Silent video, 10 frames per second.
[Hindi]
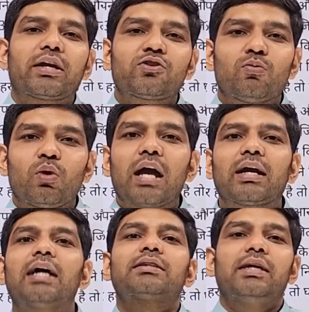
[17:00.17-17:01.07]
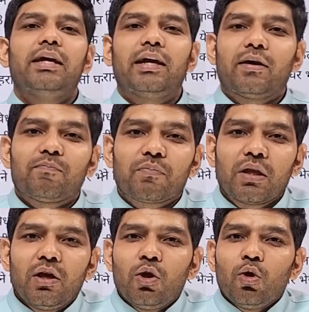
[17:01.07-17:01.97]
के जो मुलाकात की है
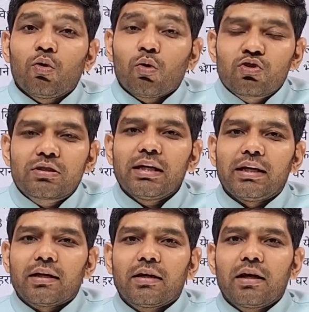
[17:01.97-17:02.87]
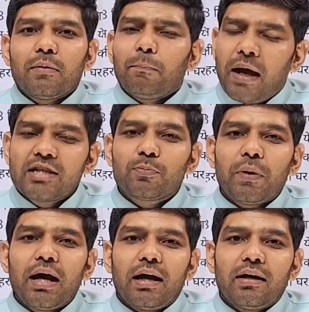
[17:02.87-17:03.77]
उससे
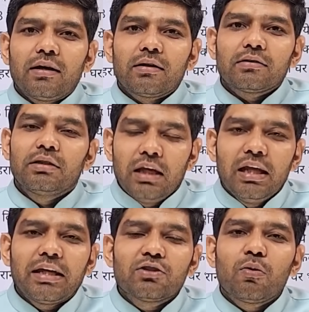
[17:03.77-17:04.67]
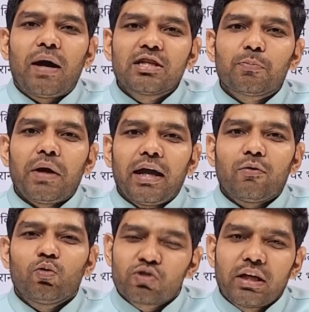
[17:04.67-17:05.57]
भाजपा दिल्ली की जो भाजपा है
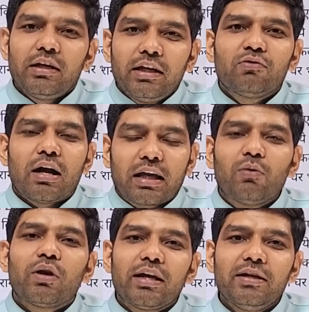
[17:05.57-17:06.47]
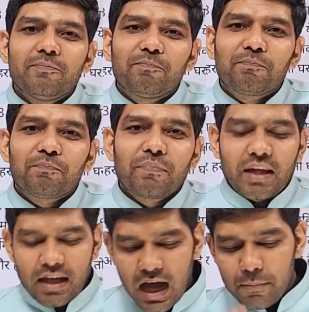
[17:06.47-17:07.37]
उसकी नींद वाकई उड़ेगी
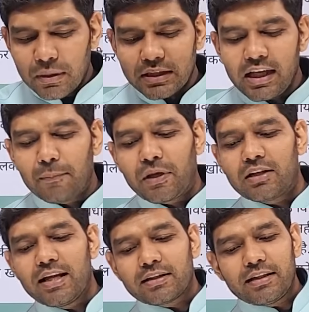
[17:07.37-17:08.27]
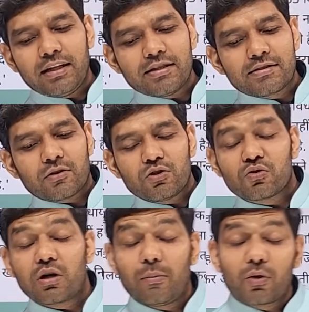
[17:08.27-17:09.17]
आप बताइए आप क्या देखते हैं इस इस
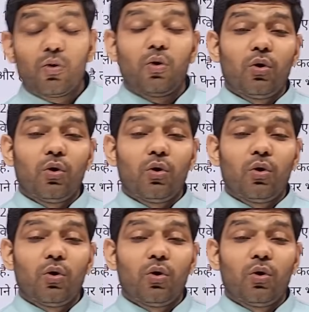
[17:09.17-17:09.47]
खबर को